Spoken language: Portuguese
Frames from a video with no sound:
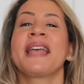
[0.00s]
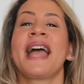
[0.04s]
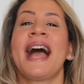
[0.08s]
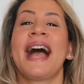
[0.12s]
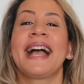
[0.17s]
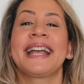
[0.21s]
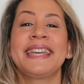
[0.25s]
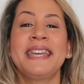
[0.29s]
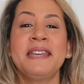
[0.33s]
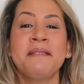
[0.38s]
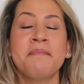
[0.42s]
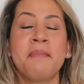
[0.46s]

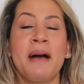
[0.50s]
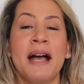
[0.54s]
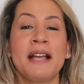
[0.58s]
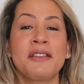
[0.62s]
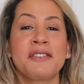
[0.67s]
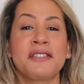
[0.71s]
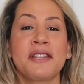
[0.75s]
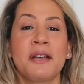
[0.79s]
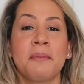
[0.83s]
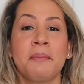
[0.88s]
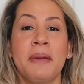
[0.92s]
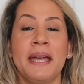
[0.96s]
Aqui
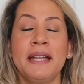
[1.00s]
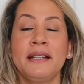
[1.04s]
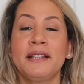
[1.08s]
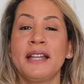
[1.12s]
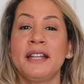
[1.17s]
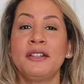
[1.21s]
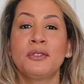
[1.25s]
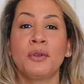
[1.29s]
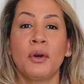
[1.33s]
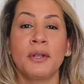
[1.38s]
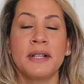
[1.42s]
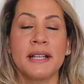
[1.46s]
embaixo também
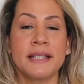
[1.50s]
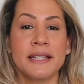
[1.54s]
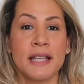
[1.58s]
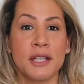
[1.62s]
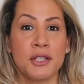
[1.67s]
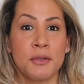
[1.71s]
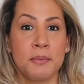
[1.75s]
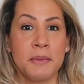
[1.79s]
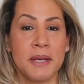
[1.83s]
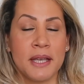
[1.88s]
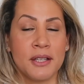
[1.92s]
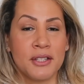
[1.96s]
tem todas
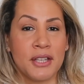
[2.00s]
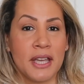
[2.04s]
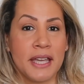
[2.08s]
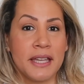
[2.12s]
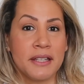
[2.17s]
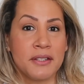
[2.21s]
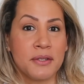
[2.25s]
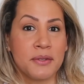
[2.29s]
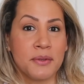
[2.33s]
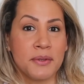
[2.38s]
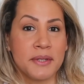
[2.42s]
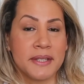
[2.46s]
as minhas
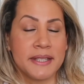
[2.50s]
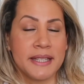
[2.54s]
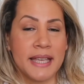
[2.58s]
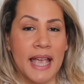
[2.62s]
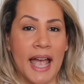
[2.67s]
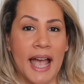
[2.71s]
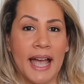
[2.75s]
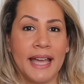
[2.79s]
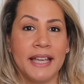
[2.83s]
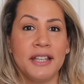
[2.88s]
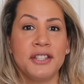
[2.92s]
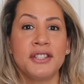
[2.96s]
redes
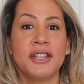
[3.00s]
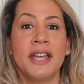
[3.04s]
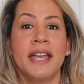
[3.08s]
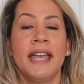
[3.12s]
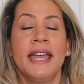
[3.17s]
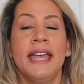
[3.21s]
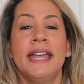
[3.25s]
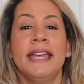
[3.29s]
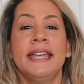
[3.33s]
sociais